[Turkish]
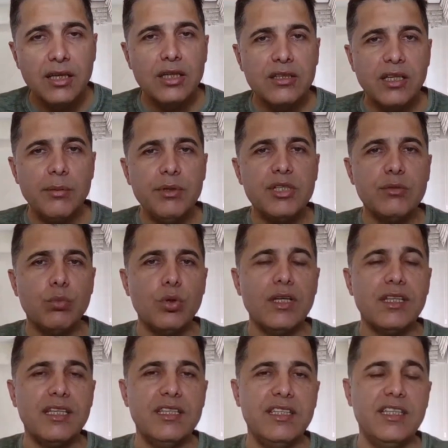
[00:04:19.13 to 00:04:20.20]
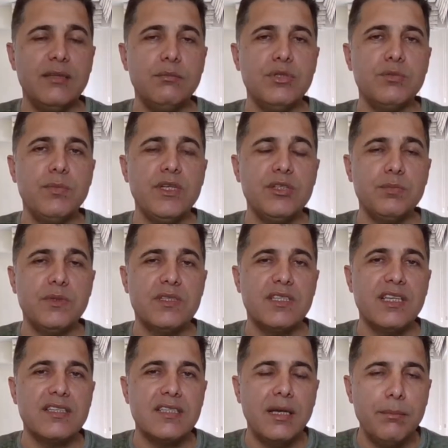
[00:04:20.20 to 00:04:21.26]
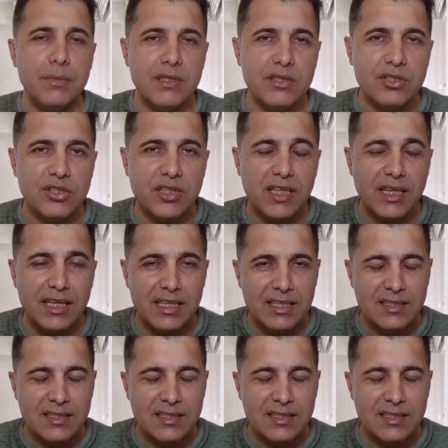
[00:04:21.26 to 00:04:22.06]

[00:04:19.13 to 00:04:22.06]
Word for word: Tabii ki burada 75 bin 80 bin kişiye